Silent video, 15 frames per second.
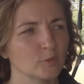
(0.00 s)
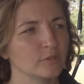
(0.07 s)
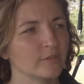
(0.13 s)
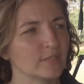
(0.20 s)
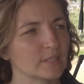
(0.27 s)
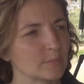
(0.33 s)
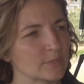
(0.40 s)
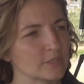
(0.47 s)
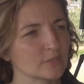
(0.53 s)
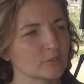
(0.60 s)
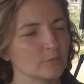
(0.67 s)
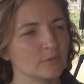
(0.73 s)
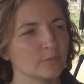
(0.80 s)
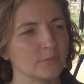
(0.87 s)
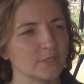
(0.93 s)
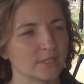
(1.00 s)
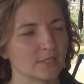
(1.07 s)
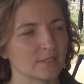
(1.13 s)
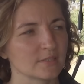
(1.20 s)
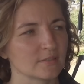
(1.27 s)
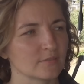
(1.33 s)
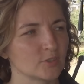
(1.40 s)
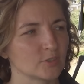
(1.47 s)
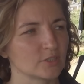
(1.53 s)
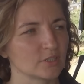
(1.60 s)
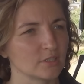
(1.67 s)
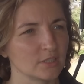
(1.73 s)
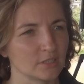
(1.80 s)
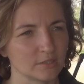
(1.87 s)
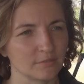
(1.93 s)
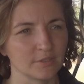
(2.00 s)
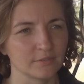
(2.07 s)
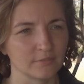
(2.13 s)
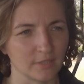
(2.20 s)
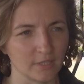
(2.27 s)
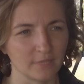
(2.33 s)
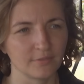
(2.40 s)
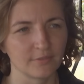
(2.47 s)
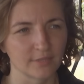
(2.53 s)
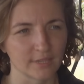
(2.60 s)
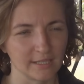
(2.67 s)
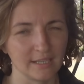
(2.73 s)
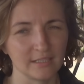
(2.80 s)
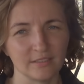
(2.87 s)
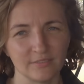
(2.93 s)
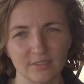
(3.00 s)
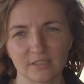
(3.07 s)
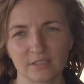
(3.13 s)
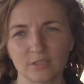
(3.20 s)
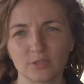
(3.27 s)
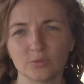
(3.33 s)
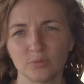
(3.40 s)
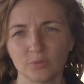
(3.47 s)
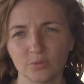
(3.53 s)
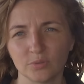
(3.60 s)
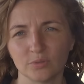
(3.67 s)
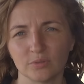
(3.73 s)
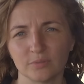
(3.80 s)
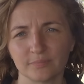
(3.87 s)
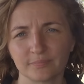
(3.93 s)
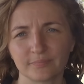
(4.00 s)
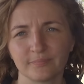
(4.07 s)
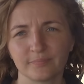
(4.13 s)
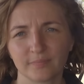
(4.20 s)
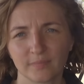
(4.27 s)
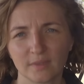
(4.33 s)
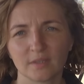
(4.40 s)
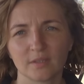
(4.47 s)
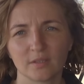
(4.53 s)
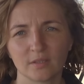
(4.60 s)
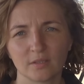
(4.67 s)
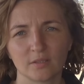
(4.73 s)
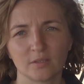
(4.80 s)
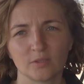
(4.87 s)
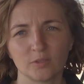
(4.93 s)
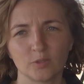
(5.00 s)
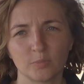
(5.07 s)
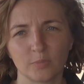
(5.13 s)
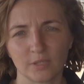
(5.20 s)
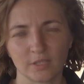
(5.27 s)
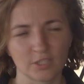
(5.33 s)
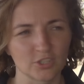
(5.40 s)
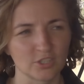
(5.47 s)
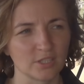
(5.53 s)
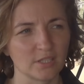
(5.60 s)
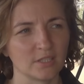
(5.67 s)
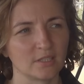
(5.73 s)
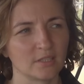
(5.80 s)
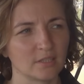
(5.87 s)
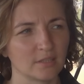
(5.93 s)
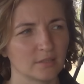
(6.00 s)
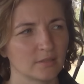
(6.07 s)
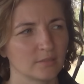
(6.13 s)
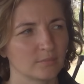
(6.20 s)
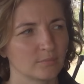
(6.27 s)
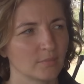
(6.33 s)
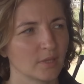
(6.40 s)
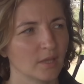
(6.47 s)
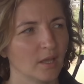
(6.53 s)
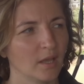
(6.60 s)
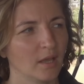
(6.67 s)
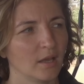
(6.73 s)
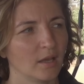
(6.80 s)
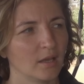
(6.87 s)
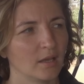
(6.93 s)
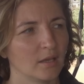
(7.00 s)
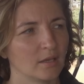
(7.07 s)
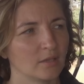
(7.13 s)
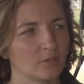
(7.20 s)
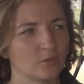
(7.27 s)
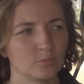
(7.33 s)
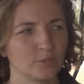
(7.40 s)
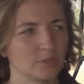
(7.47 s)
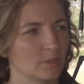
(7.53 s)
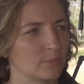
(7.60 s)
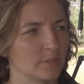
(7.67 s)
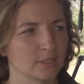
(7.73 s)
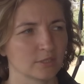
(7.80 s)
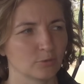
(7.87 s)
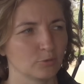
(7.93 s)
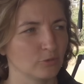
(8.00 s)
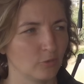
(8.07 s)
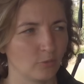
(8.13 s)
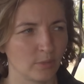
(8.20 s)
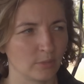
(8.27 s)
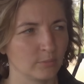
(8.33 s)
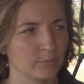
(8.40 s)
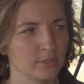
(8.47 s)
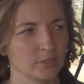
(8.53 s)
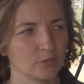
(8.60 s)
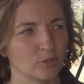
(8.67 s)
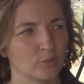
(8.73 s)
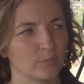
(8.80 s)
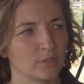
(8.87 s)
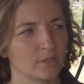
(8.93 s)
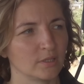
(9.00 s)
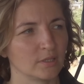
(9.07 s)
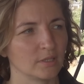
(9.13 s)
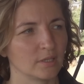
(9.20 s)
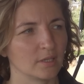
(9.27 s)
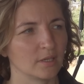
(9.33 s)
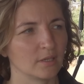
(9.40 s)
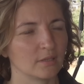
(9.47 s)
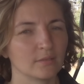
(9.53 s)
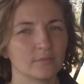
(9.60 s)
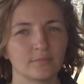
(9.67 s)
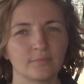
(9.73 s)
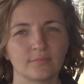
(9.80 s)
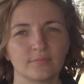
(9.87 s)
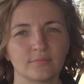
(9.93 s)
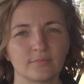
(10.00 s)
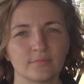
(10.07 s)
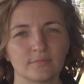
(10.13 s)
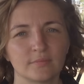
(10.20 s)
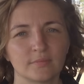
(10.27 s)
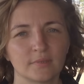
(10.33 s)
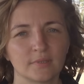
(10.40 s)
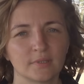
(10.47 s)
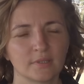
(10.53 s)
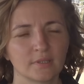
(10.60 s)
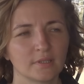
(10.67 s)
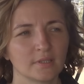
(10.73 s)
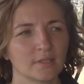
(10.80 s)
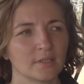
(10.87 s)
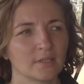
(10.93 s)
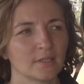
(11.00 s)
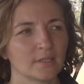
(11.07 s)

Ну, наверное, познакомил меня все-таки где-то в январе-феврале, наверное, до до предложения, но мы там редко у него мама были дома. Как мама тебя восприняла?